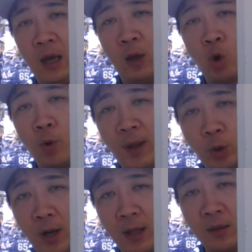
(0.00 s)
コメント
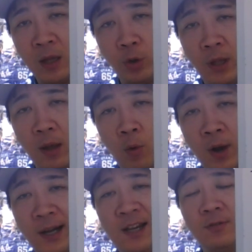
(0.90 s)
欄などでお書
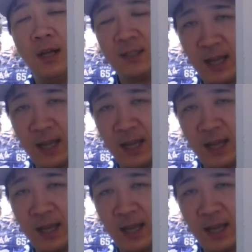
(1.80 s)
きください